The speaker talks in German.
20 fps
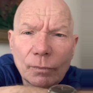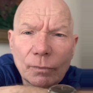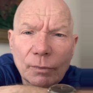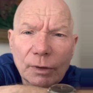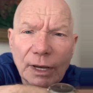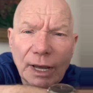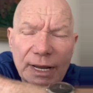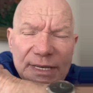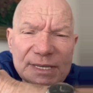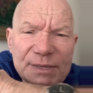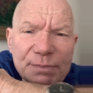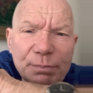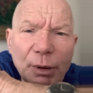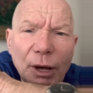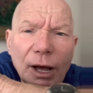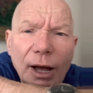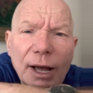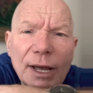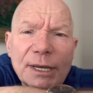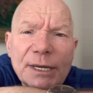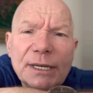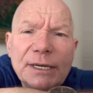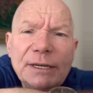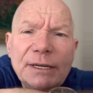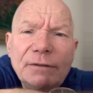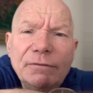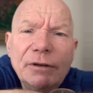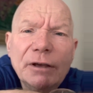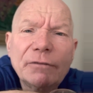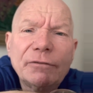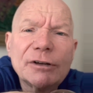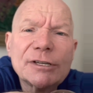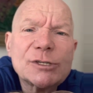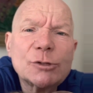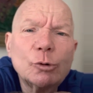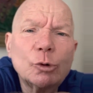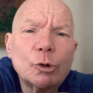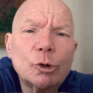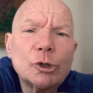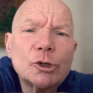Grenzbereiche, die wir
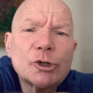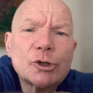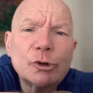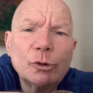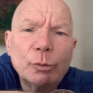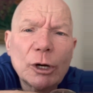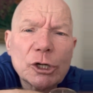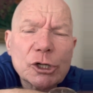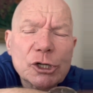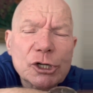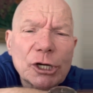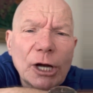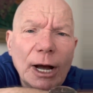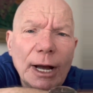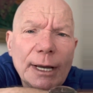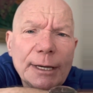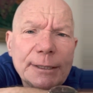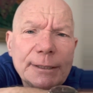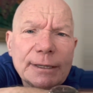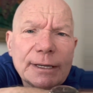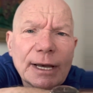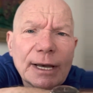versuchen zu überschreiten,